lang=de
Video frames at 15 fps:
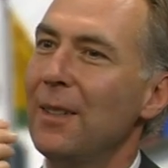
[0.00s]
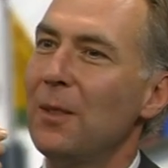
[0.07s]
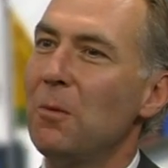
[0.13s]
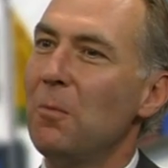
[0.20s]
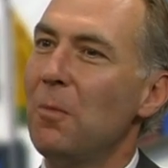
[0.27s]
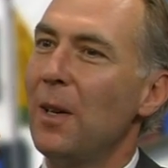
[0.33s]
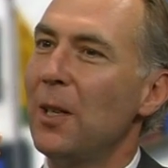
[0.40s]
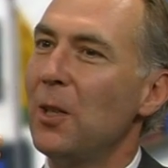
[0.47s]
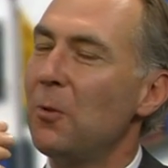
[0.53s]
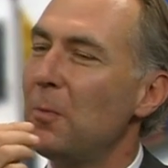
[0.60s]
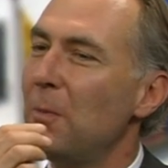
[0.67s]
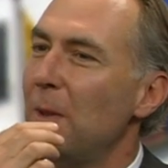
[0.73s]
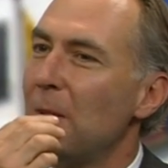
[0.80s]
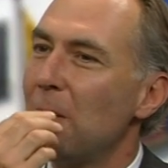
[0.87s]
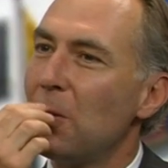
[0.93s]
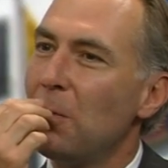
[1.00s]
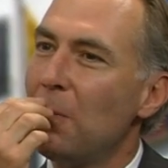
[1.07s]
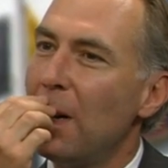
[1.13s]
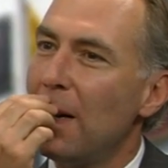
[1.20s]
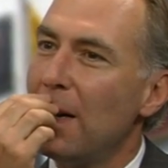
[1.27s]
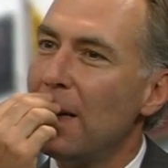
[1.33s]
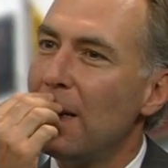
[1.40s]
zum Beispiel
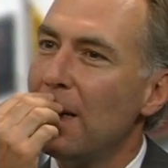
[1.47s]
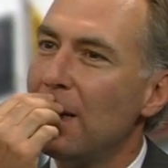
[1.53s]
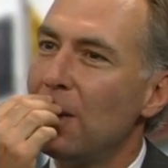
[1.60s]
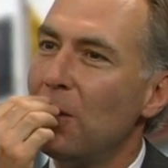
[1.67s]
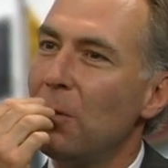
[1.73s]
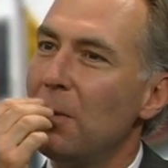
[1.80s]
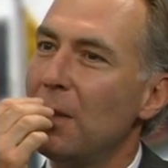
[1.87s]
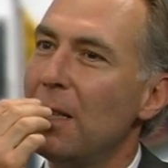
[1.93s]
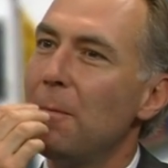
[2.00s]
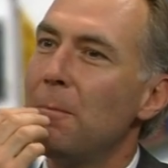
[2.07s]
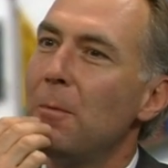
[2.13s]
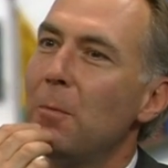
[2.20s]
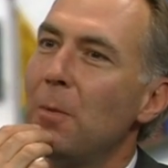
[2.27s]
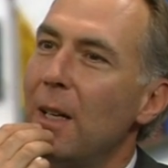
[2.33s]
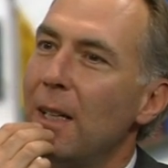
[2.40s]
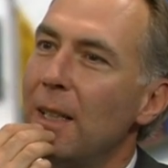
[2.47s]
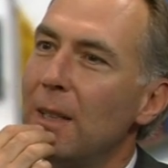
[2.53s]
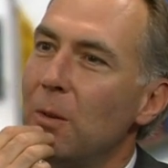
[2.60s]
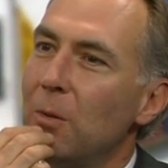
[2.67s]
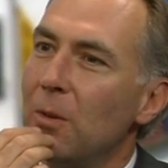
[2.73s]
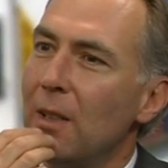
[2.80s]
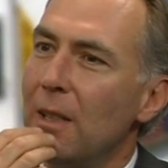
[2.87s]
schmaler Oberlippe,
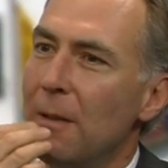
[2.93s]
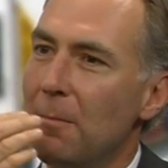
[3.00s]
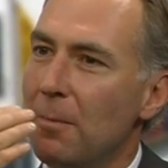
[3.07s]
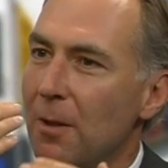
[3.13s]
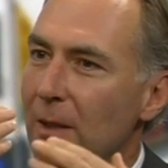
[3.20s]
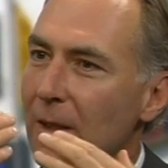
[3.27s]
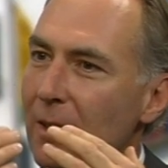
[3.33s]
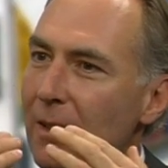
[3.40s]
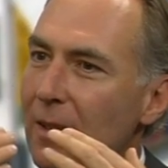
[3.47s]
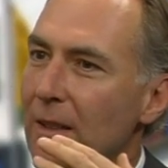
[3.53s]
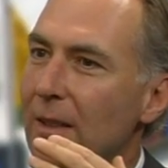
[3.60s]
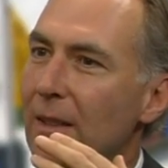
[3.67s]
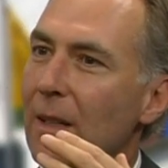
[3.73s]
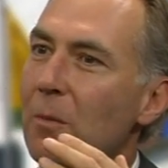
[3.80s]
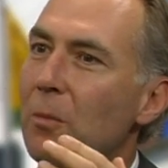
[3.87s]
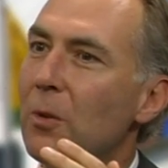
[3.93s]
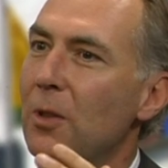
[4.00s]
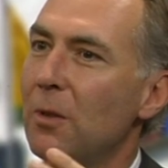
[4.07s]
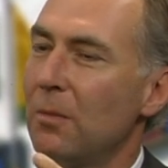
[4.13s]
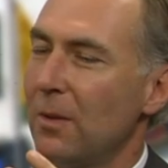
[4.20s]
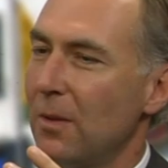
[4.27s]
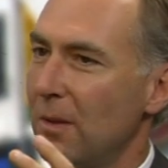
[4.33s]
breite Unterlippe. Da
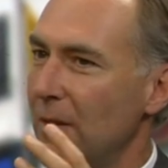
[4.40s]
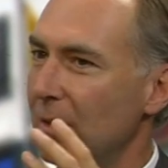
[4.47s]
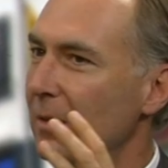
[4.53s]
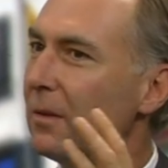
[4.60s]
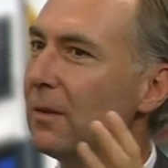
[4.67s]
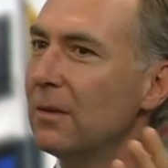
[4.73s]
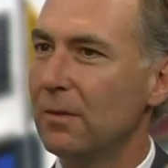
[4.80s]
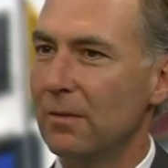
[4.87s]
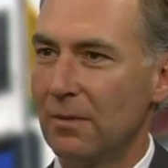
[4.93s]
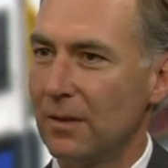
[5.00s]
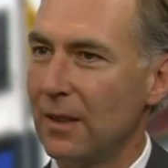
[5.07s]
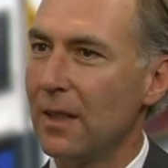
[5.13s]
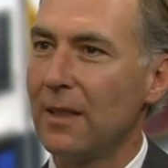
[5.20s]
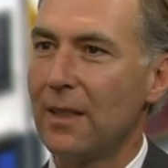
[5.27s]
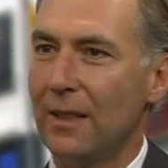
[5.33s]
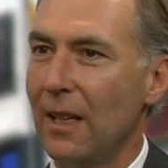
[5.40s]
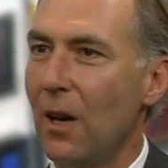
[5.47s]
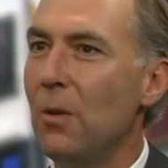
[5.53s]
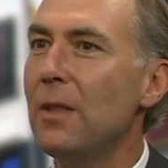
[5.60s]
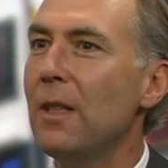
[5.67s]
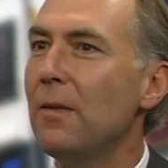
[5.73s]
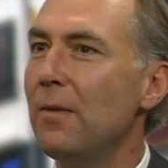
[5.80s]
muss man das
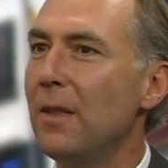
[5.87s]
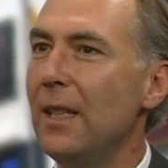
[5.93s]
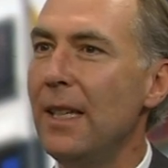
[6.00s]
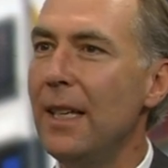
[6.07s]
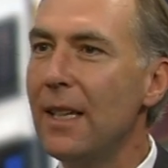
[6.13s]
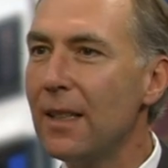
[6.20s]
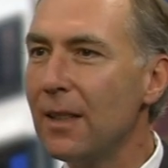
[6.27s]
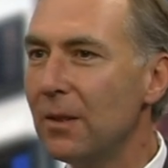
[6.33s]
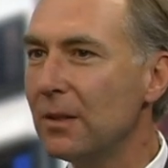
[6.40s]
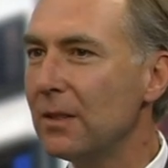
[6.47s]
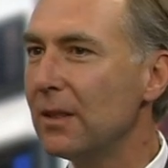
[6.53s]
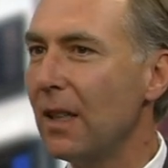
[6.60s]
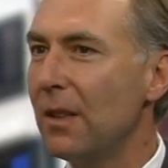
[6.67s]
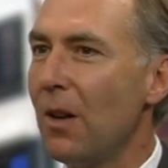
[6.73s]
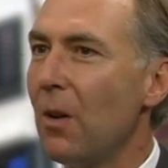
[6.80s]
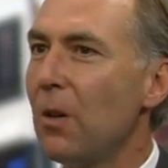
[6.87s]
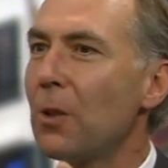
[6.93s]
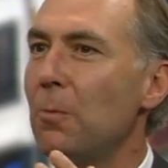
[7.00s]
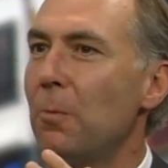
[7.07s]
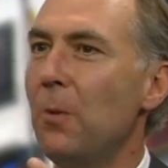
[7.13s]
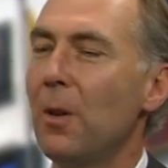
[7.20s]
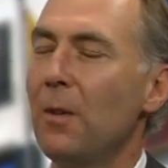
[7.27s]
genau definiere und dann auch
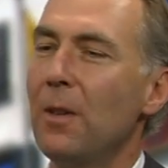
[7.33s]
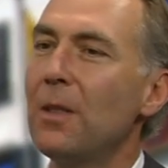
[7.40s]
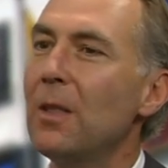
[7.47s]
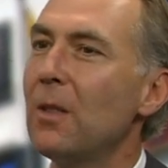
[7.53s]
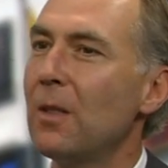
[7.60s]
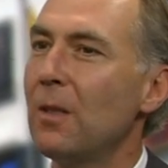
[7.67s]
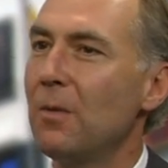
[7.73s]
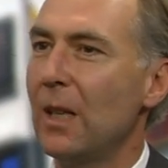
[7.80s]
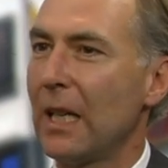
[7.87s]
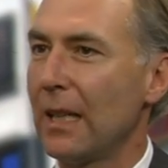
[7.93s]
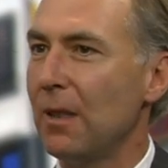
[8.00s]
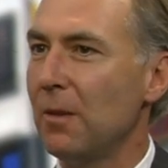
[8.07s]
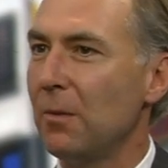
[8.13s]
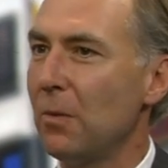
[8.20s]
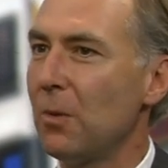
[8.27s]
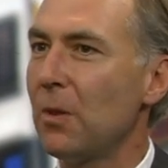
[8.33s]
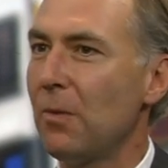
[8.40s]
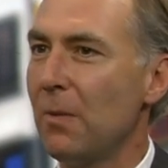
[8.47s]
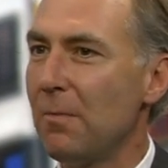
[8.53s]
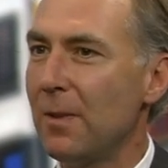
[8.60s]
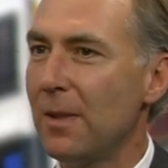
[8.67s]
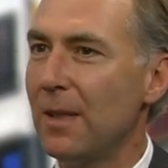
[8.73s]
spüre, was ist denn wirklich der Wunsch
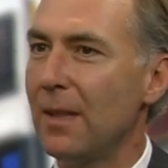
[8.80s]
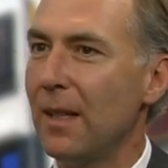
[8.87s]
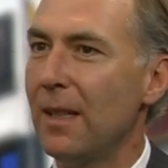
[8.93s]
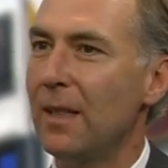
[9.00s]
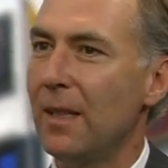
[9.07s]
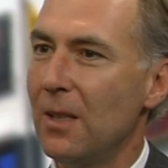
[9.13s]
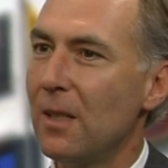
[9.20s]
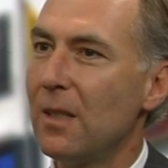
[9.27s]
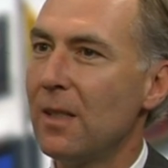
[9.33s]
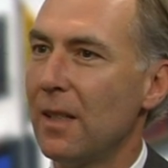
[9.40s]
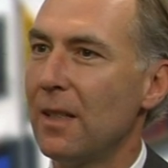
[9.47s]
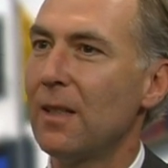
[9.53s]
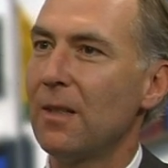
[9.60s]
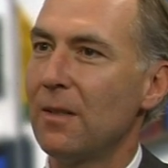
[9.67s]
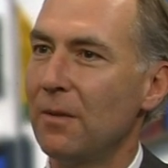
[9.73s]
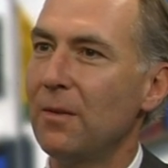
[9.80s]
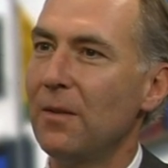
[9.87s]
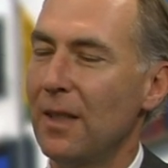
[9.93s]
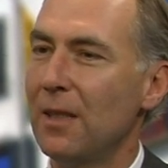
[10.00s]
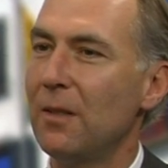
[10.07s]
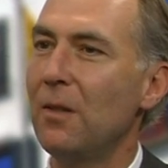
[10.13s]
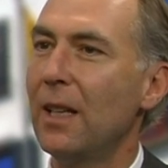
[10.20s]
vom Patienten? Ist mhm. es das,
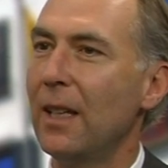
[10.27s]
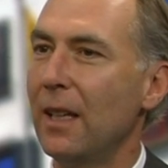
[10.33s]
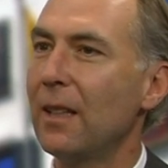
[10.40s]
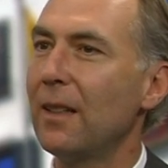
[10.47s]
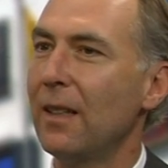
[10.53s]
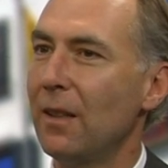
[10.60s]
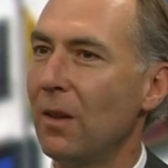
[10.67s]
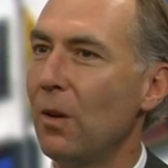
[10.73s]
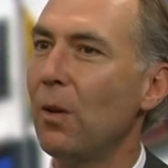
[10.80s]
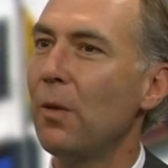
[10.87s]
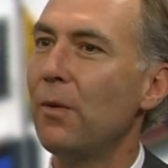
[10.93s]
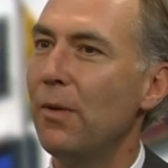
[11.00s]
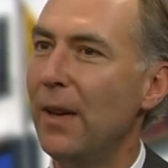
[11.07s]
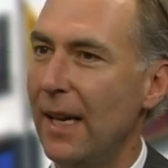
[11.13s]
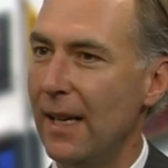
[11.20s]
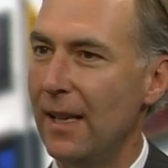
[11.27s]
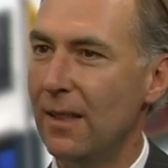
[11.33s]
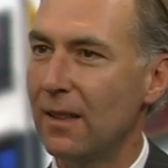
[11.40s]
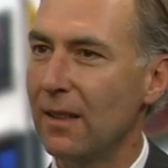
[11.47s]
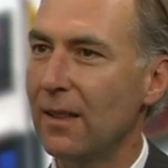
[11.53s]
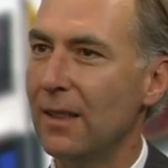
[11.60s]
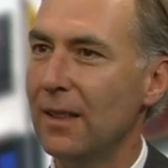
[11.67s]
was wirklich denn auch
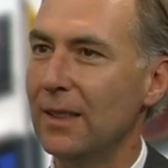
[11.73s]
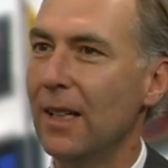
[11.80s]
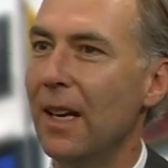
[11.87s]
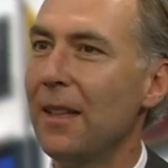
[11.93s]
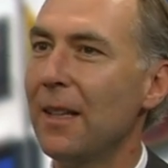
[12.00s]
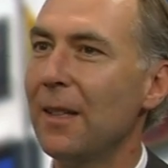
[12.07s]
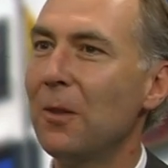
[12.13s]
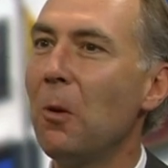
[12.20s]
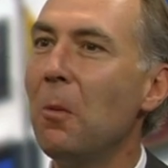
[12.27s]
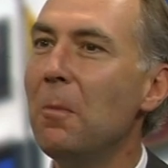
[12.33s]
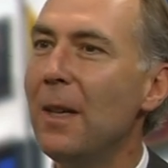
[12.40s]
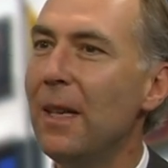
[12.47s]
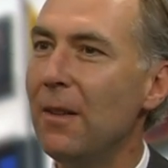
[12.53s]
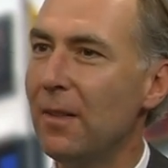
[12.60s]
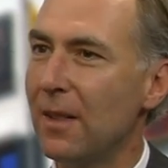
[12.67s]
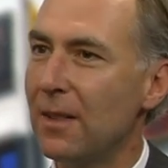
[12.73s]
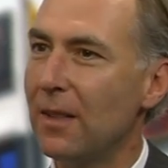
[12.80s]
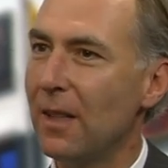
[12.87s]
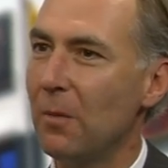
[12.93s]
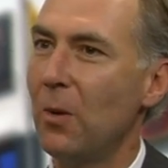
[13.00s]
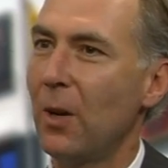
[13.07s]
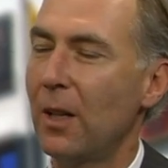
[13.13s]
fehlt an der Anatomie, was
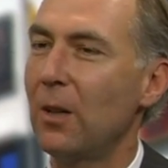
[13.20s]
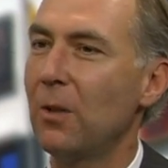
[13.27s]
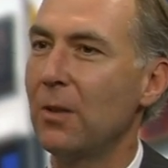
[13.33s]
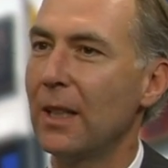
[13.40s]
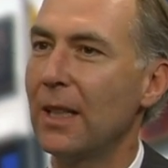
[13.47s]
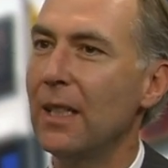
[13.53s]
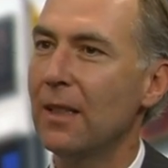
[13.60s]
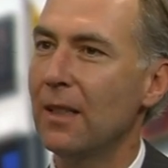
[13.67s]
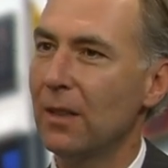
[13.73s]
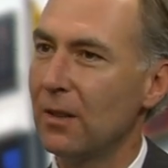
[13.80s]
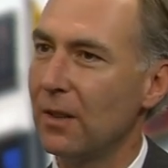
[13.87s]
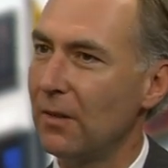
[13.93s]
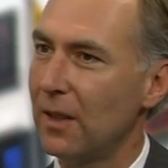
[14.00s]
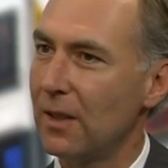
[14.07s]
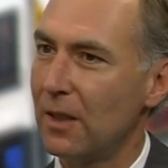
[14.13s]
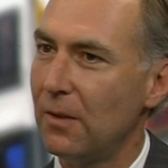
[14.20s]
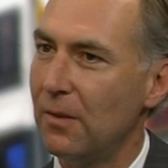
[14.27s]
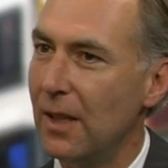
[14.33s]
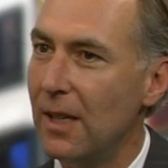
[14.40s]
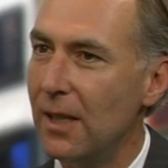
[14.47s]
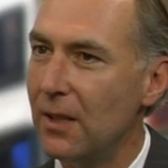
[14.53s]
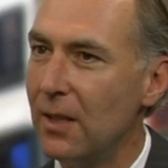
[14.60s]
er möchte mhm. korrigiert haben oder was zu
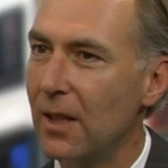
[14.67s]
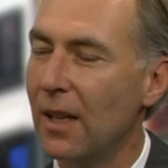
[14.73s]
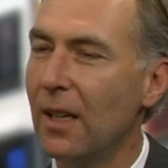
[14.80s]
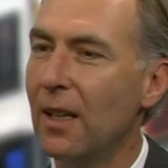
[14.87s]
viel ist?